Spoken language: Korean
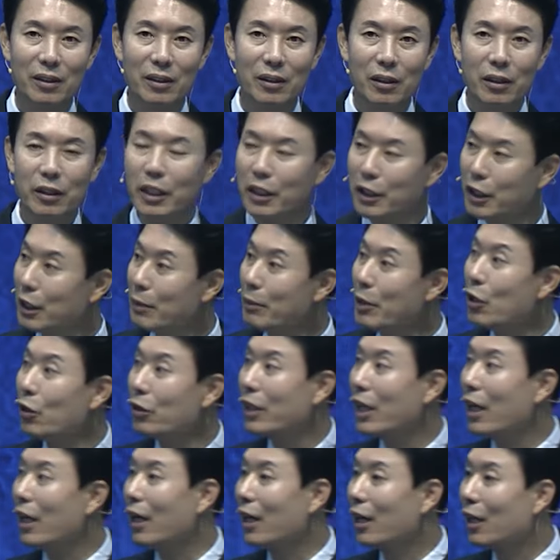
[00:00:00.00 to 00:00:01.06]
근데 지금
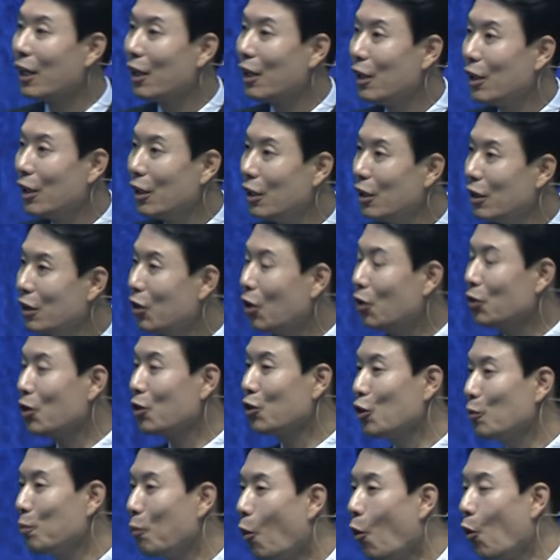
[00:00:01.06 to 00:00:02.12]
이렇게
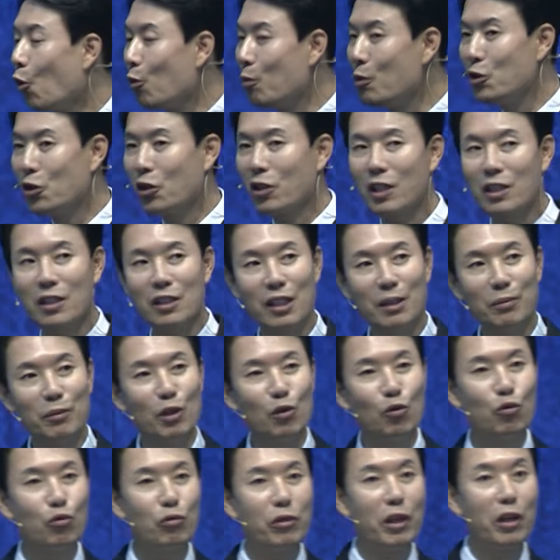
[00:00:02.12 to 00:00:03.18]
흩어져서 복음을 전하는 사람들이
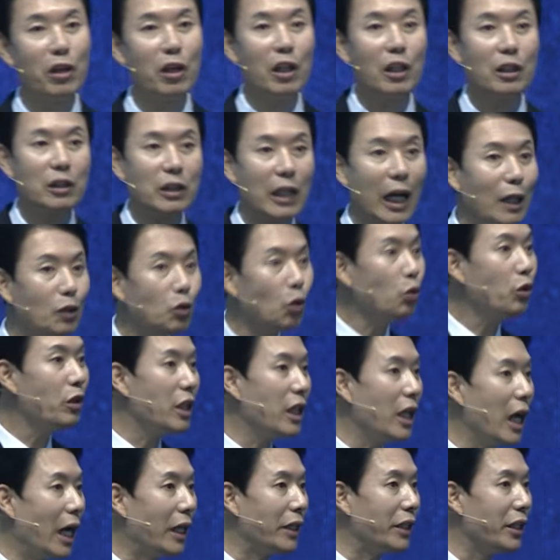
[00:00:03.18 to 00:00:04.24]
누구예요?
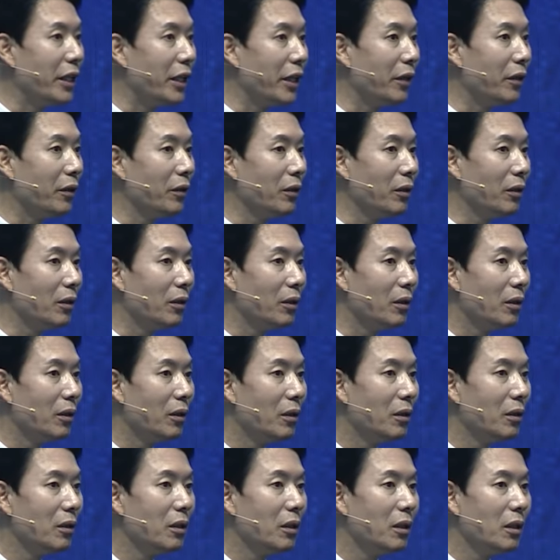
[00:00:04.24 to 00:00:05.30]
사도들이 아니에요.
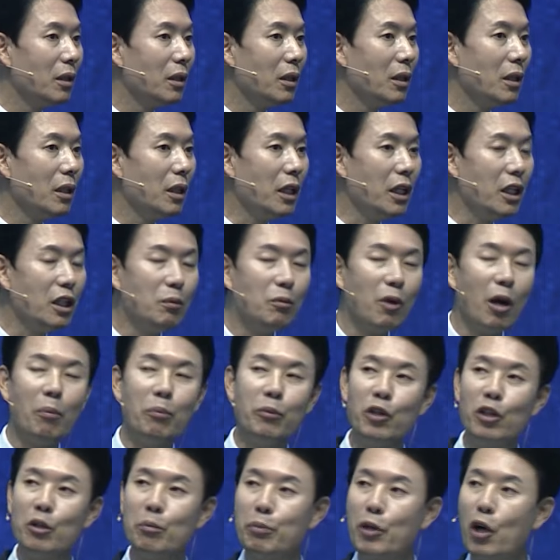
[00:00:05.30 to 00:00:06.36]
이름
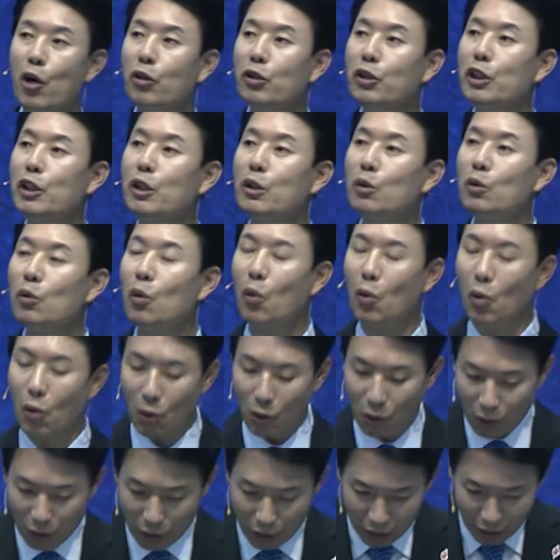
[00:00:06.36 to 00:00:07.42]
없는
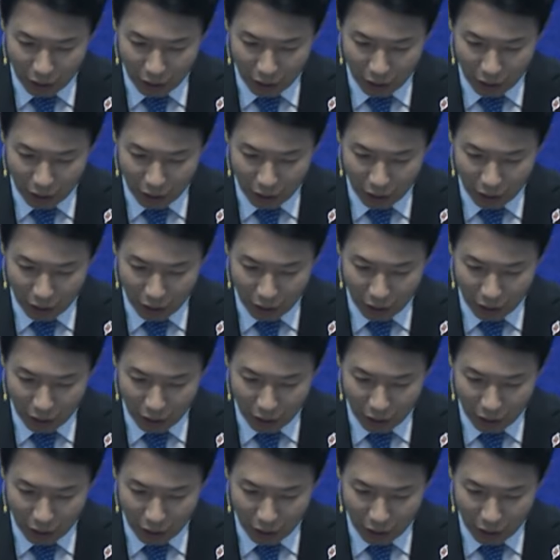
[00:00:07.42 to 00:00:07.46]
평신도